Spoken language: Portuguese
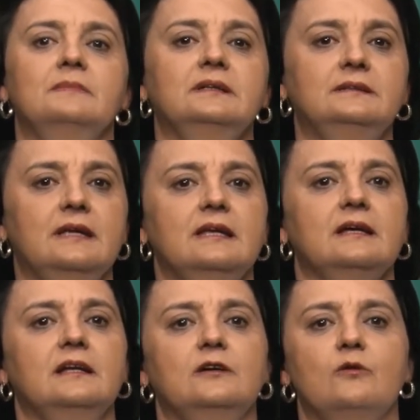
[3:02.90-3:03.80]
manter a
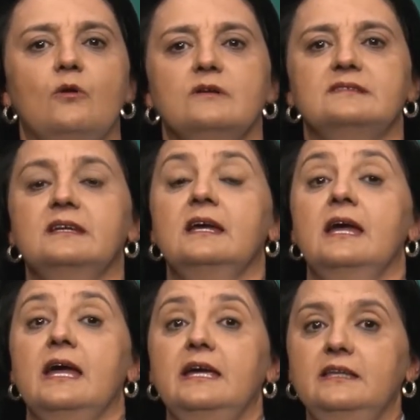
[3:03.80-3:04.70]
glicose
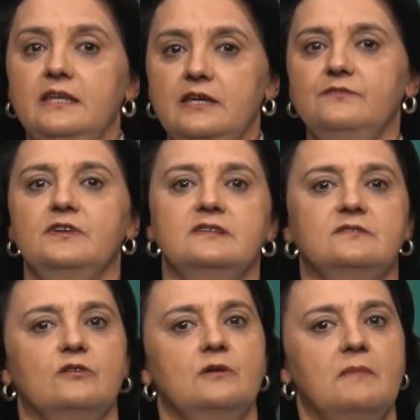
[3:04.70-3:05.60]
em níveis
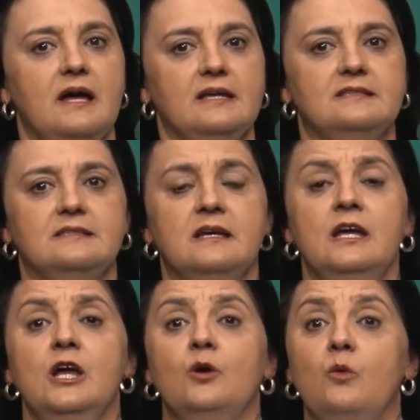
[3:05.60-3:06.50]
normais.
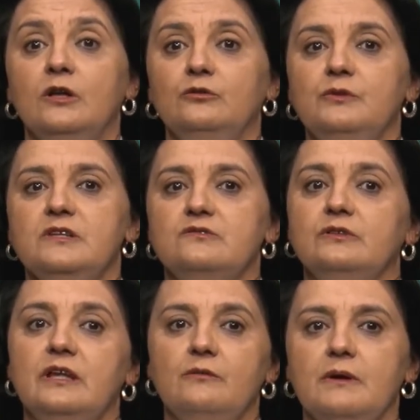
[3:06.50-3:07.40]
Quando isso
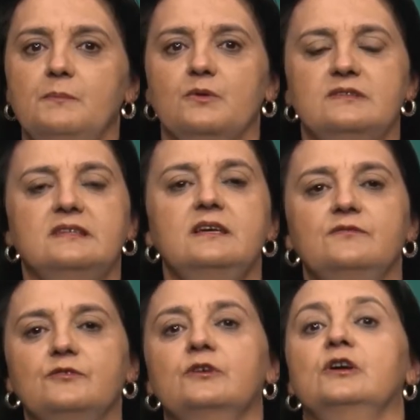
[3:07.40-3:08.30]
não é
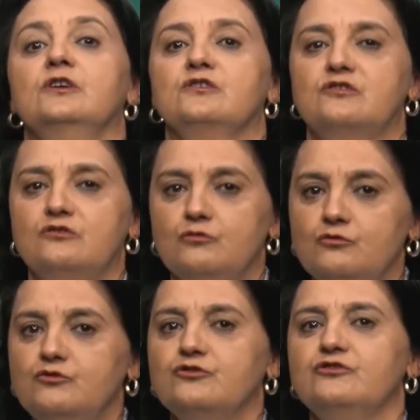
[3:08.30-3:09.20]
possível,
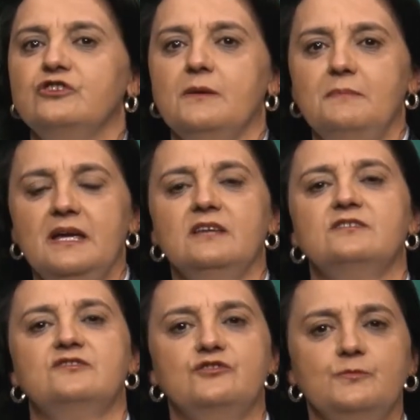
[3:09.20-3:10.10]
surge o
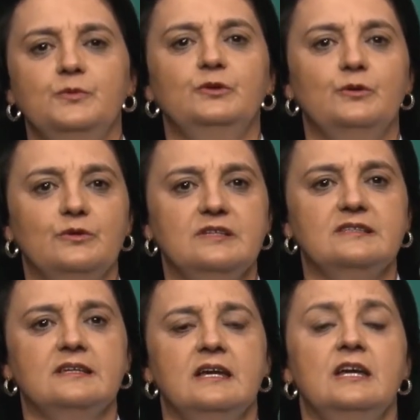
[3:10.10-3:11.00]
diabetes tipo
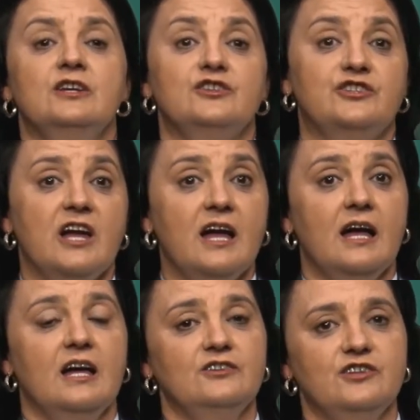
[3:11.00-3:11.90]
2. Já
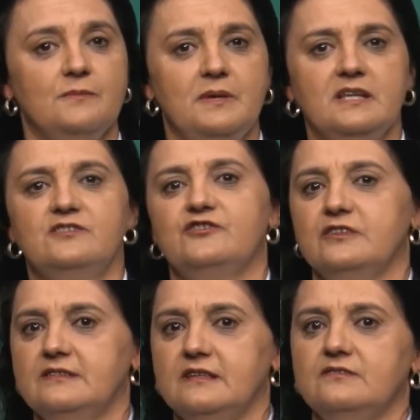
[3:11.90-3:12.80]
a diabetes
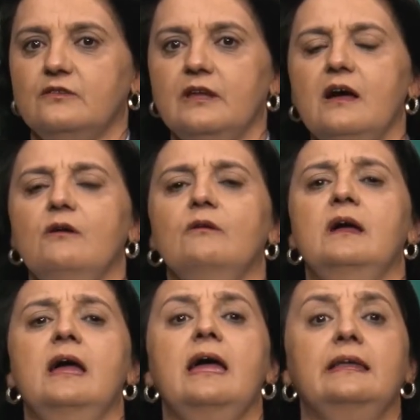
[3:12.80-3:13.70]
gestacional
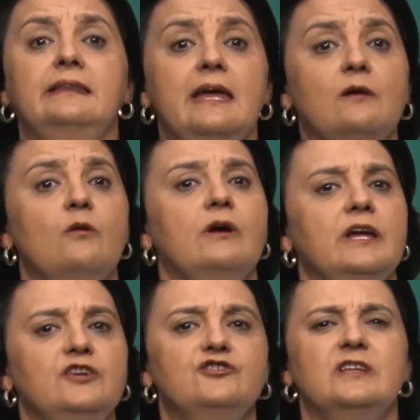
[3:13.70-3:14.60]
é
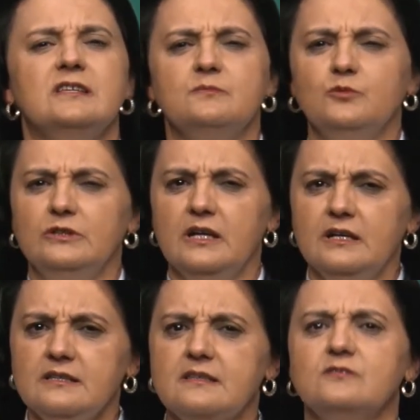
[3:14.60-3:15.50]
decorrente das
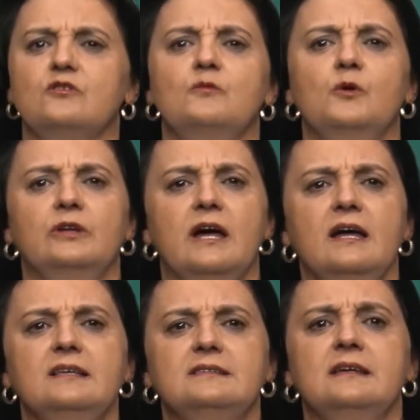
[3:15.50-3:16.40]
mudanças
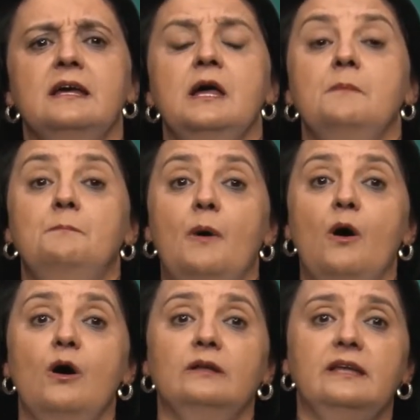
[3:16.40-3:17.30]
hormonais,
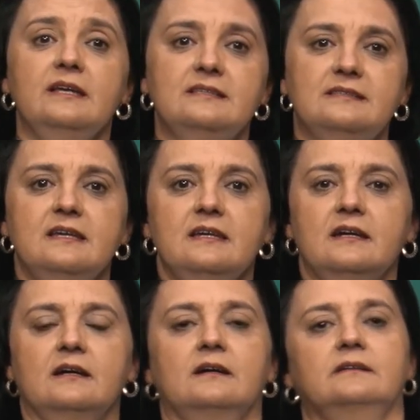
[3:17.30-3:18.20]
podem ser
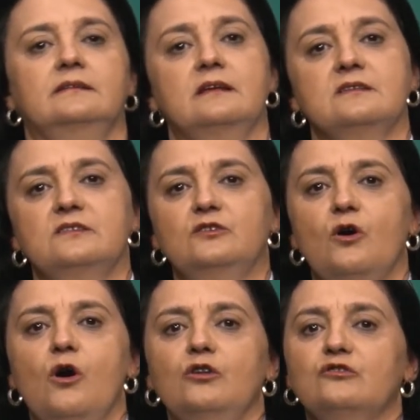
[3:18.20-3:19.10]

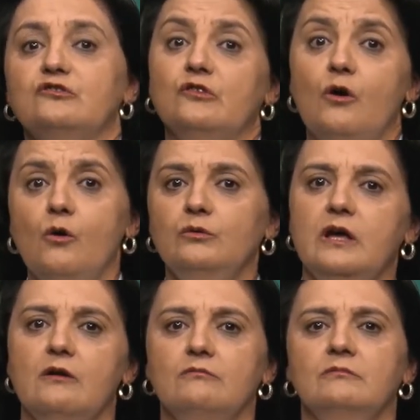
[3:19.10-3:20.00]
transitórios ou
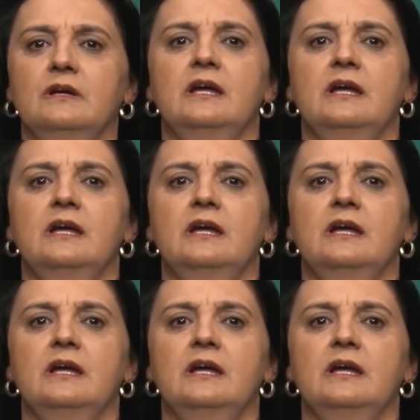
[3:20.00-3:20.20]
não.